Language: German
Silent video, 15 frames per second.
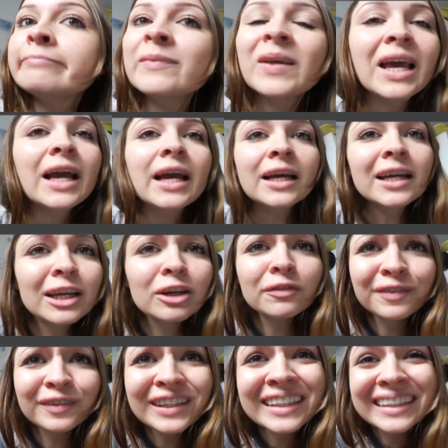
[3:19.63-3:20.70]
Ja. Ich
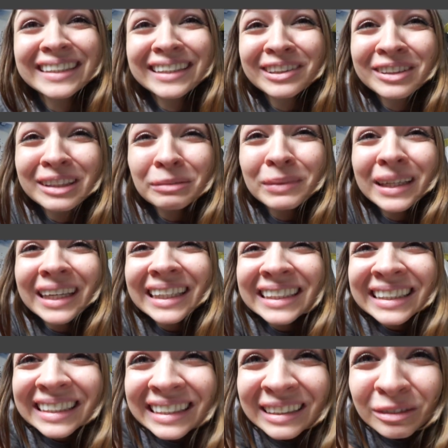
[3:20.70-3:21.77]
verlinke euch meinen
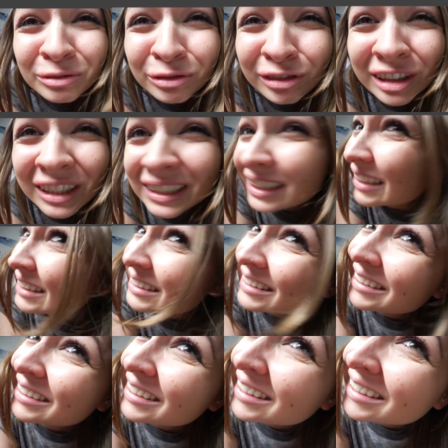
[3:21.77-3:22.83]
letzten Vlog jetzt
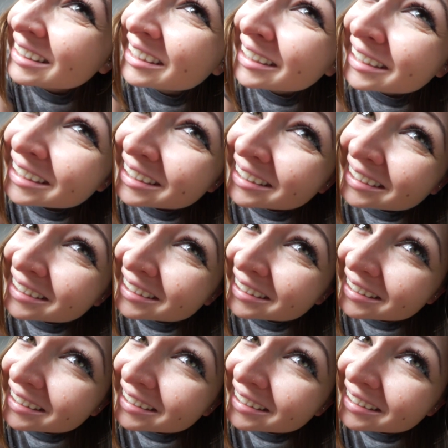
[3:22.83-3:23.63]
hier hin.